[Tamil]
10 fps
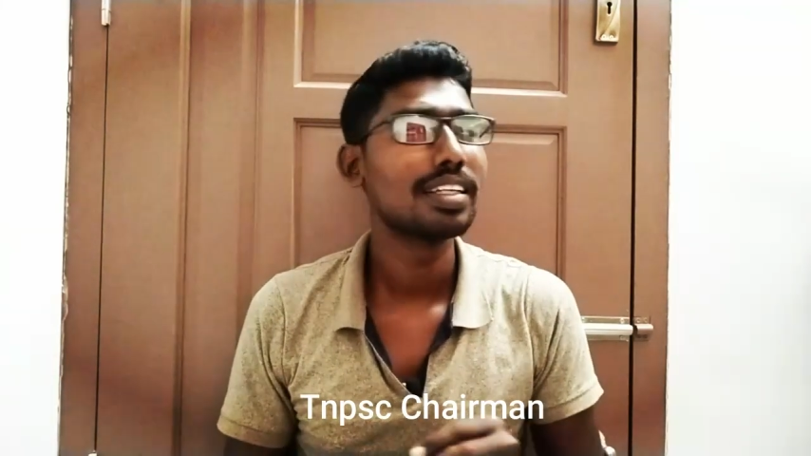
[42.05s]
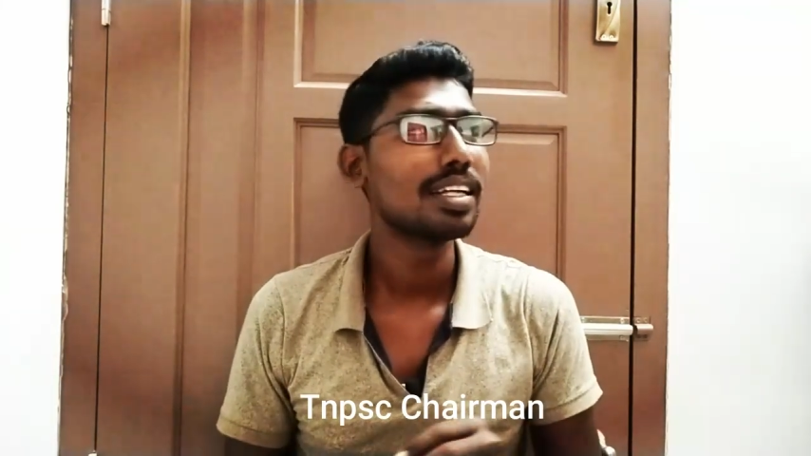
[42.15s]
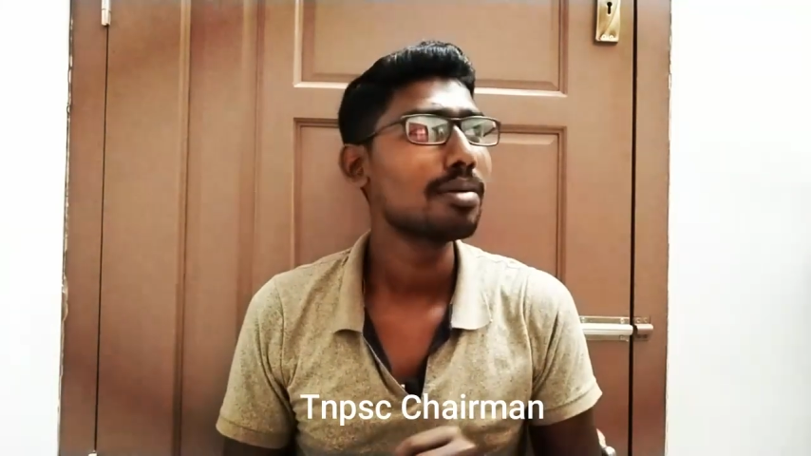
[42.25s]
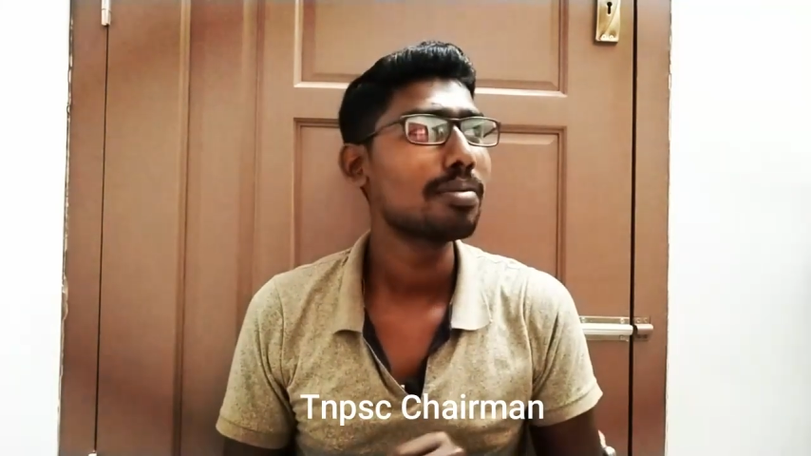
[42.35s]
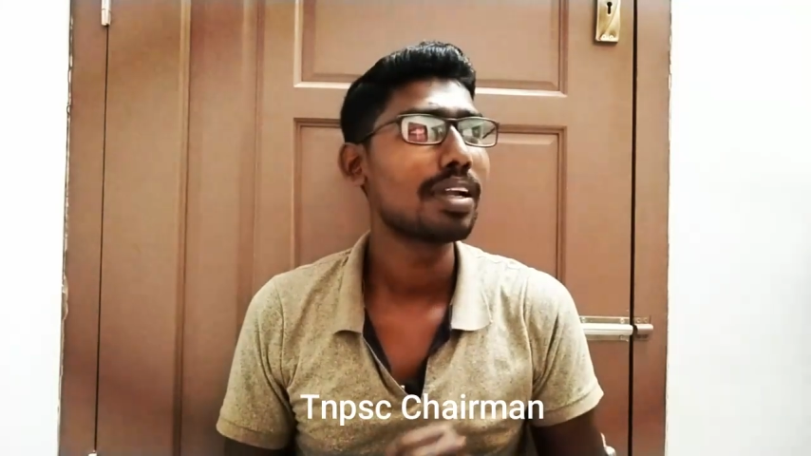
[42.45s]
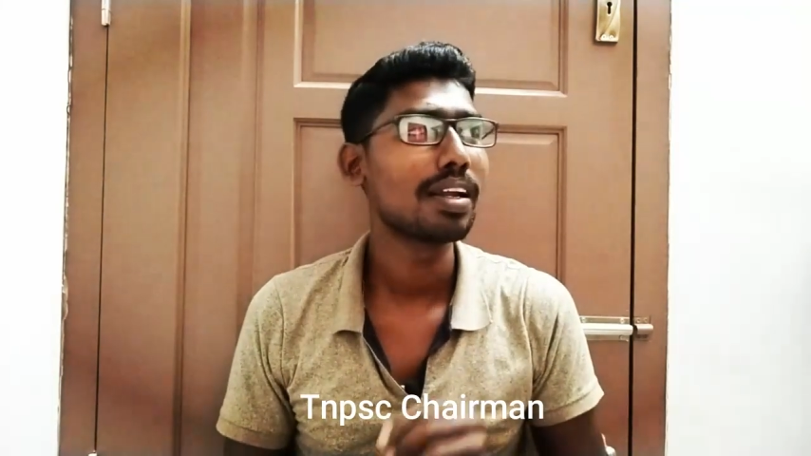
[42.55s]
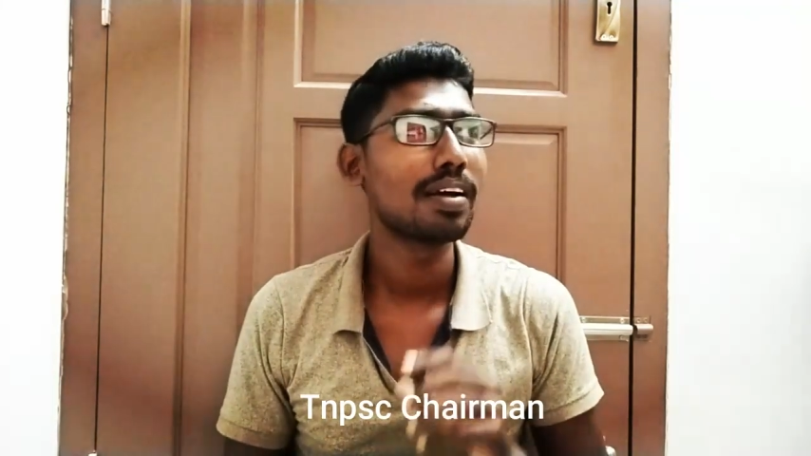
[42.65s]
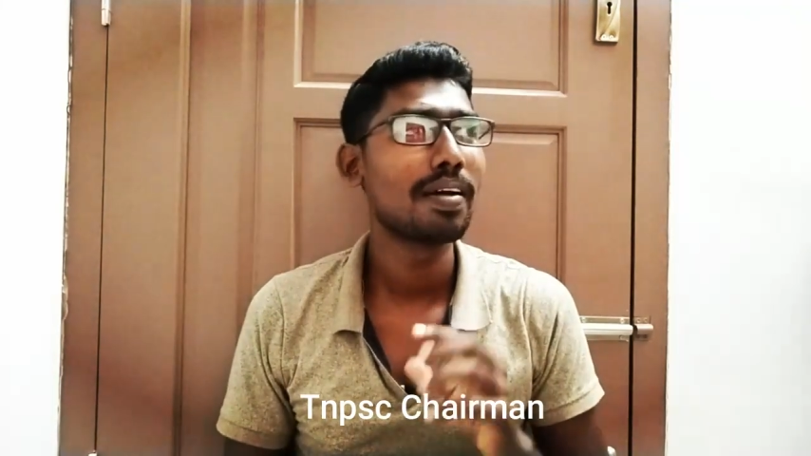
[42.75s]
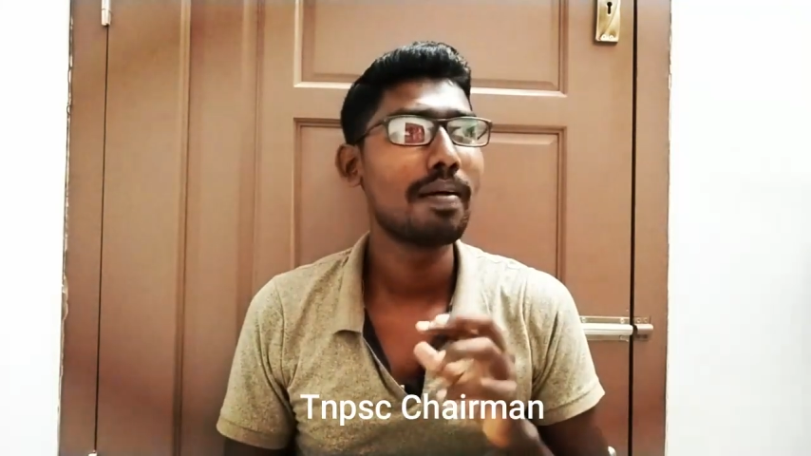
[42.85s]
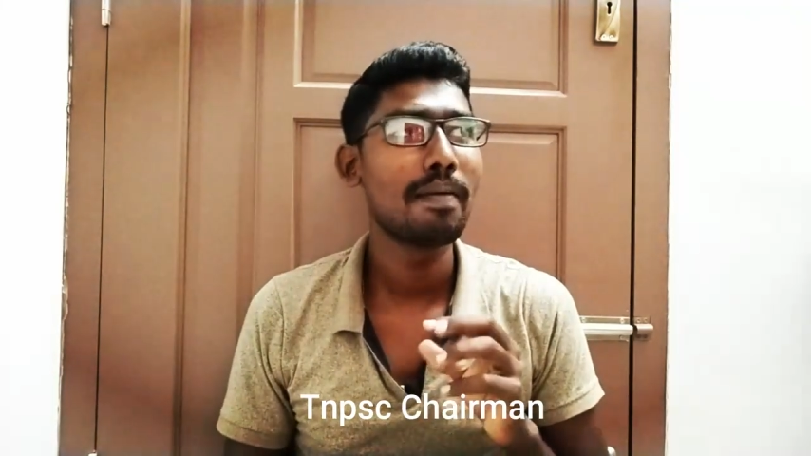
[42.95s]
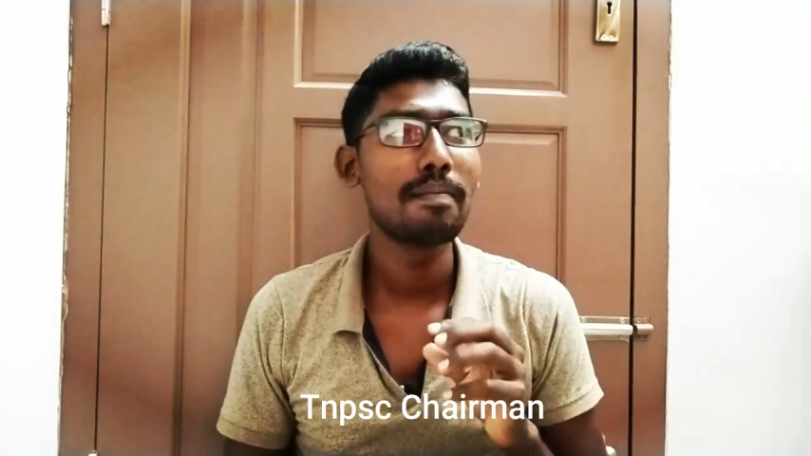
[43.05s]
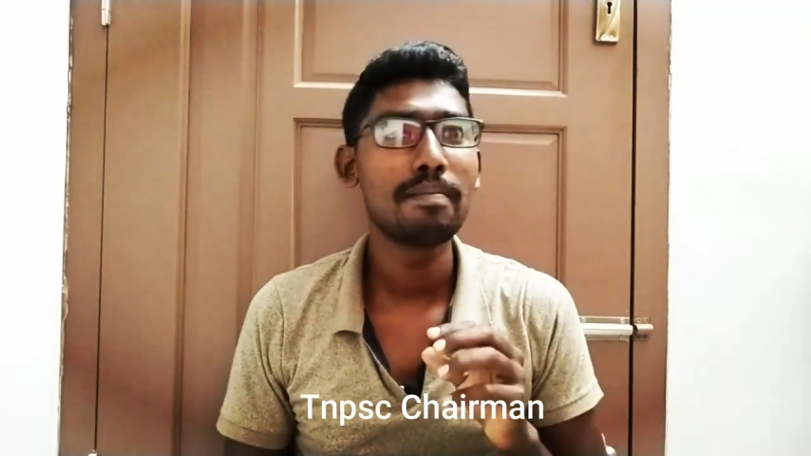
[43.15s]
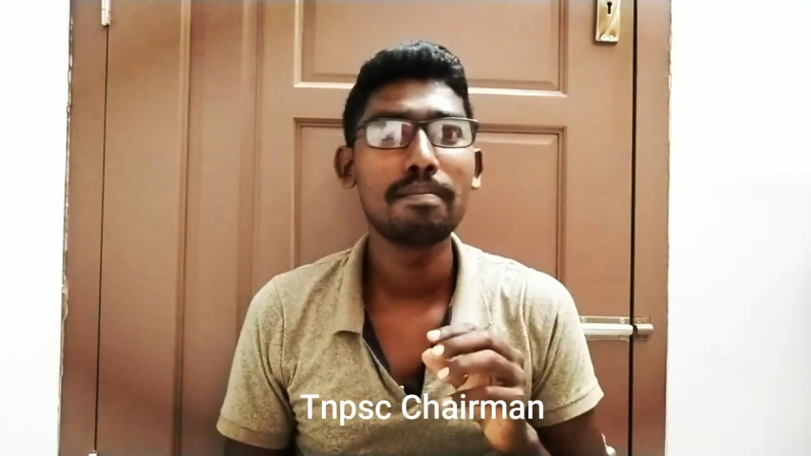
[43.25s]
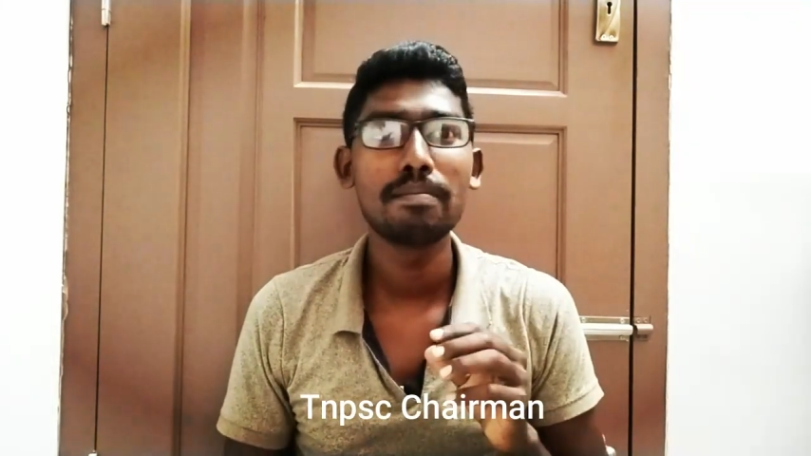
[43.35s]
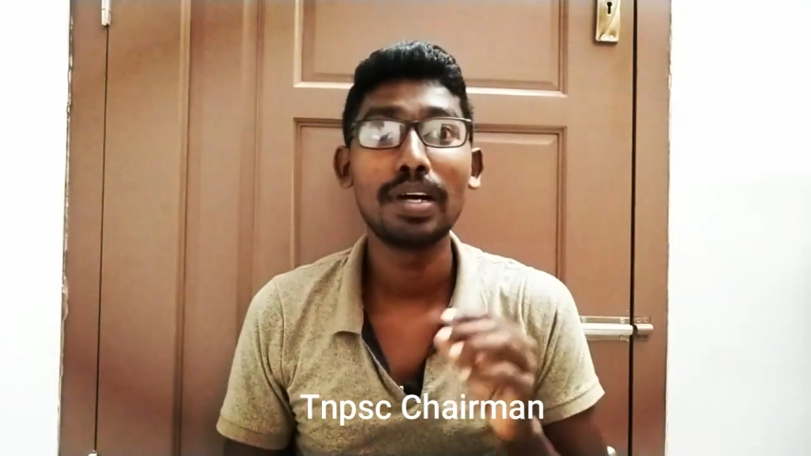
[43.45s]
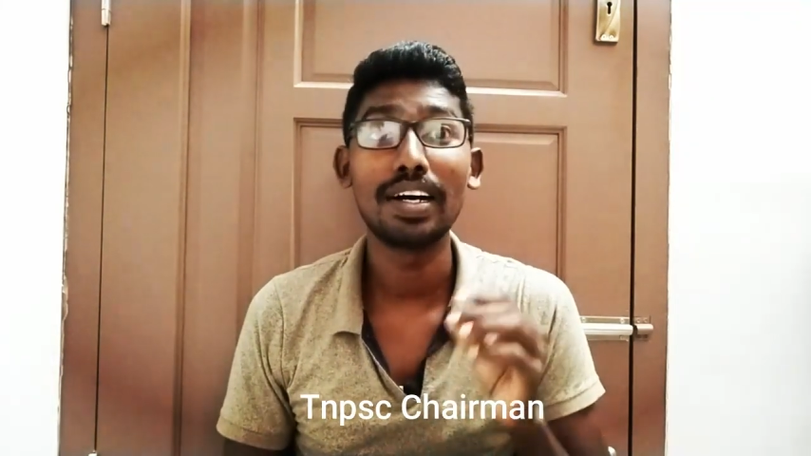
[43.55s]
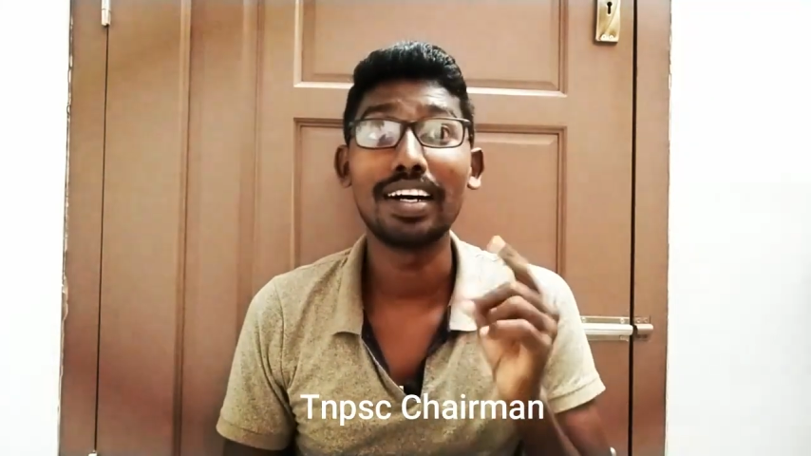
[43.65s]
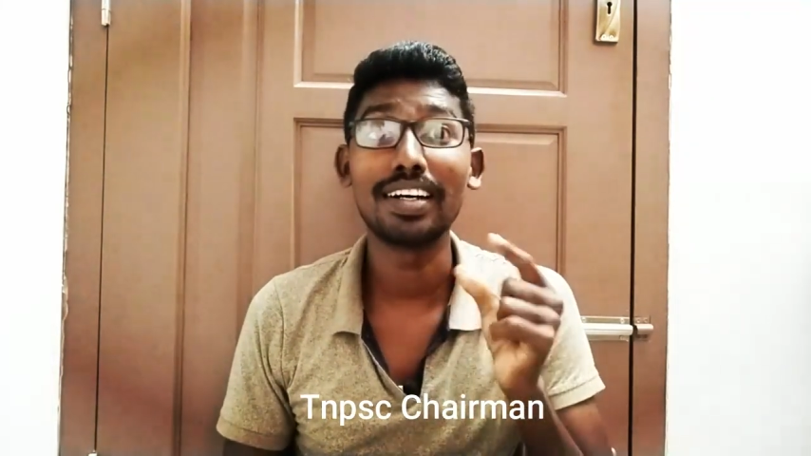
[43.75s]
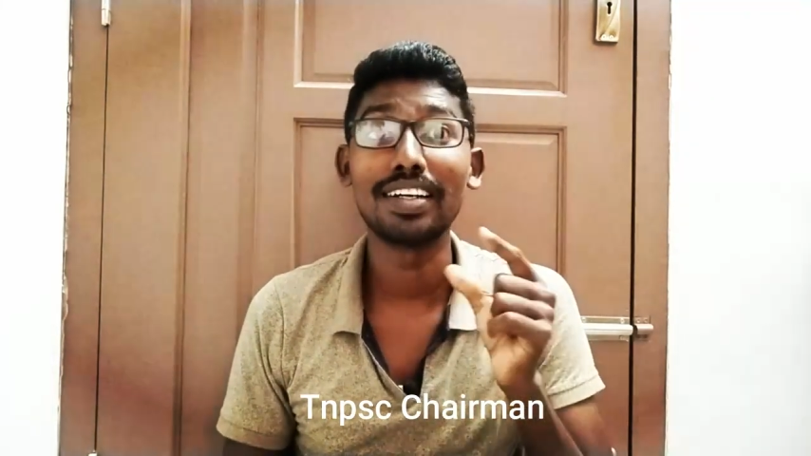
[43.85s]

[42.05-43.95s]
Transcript: என்ன பண்ணலாம் ஆ